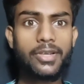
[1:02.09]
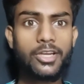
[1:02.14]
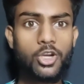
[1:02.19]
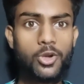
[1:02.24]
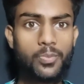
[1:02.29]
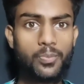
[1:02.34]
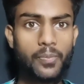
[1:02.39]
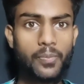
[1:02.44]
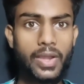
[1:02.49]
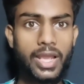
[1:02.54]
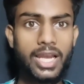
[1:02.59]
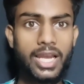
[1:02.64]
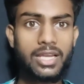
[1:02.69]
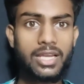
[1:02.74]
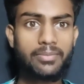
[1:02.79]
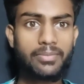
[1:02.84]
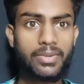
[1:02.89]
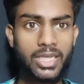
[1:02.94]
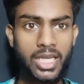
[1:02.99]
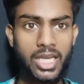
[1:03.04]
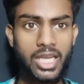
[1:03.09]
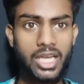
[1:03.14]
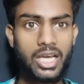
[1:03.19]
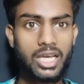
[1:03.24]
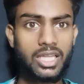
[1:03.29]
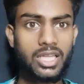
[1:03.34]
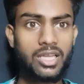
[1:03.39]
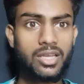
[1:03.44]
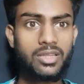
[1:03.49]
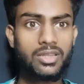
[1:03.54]
वीडियो पहले एक बनाया
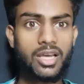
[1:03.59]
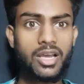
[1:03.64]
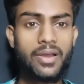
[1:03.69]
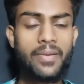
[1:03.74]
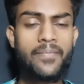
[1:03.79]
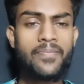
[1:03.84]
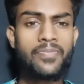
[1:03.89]
था, था